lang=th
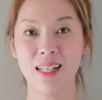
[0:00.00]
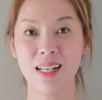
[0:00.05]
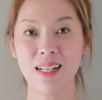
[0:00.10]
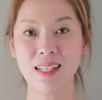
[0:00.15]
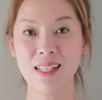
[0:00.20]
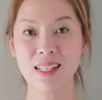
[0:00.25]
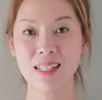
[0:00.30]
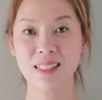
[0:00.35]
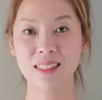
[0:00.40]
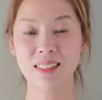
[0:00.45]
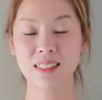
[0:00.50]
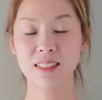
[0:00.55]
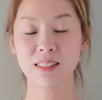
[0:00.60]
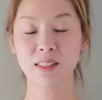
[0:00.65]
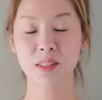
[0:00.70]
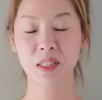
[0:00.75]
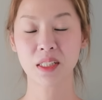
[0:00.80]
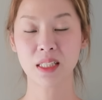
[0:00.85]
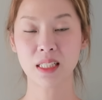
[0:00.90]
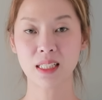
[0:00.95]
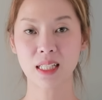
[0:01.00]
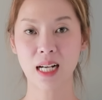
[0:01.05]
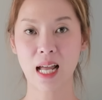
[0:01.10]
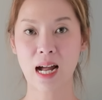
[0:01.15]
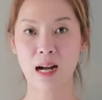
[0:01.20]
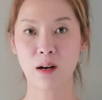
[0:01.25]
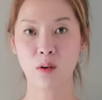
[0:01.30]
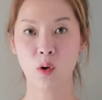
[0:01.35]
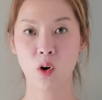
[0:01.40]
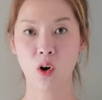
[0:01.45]
และนี่คือเรื่อง
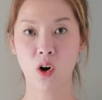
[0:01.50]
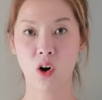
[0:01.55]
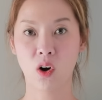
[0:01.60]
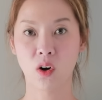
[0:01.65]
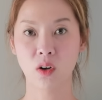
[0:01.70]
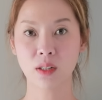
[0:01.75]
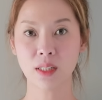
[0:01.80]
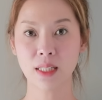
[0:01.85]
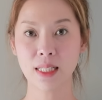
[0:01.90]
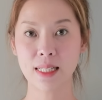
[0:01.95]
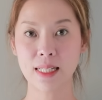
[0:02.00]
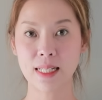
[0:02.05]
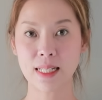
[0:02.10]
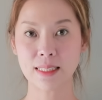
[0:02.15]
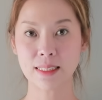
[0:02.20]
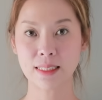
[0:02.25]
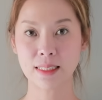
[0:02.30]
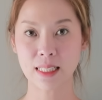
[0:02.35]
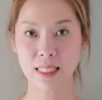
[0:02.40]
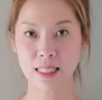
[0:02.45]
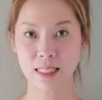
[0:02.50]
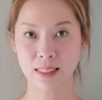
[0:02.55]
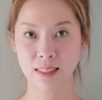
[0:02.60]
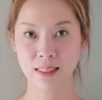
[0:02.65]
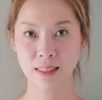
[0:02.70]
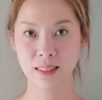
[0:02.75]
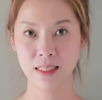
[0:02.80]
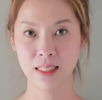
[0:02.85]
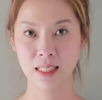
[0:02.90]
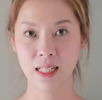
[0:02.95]
ราวของเฮียสิงห์